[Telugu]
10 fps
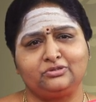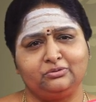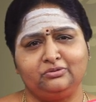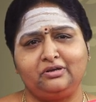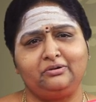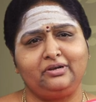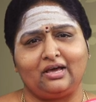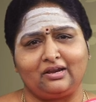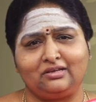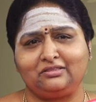సుందరుని
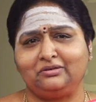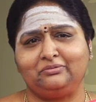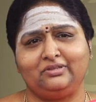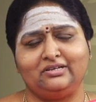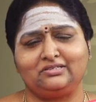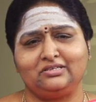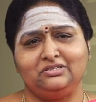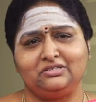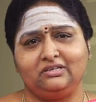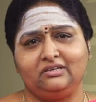అర్హతను
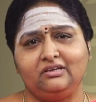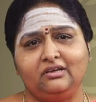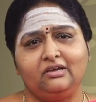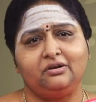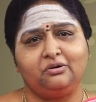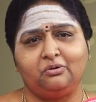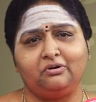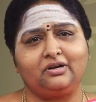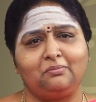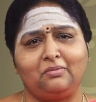దర్శించి
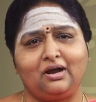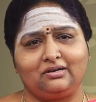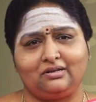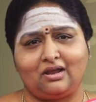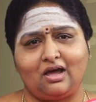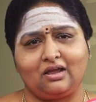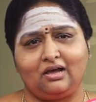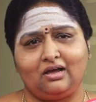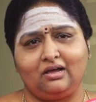నోట మాట రాక